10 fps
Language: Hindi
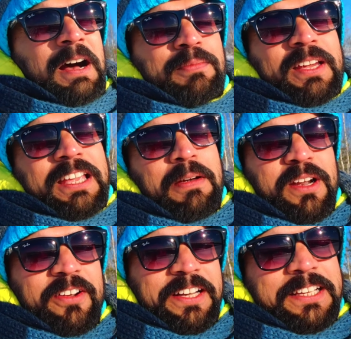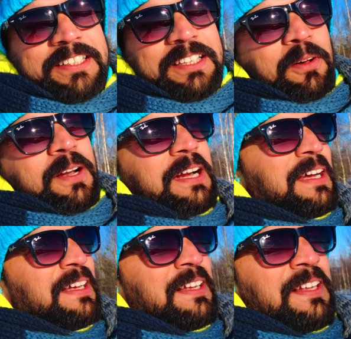अपना कैमरा रेडी करते हैं और
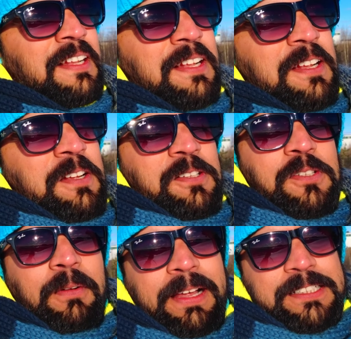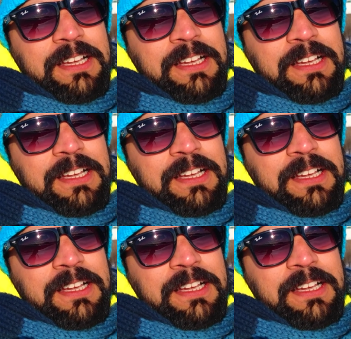जो हमारे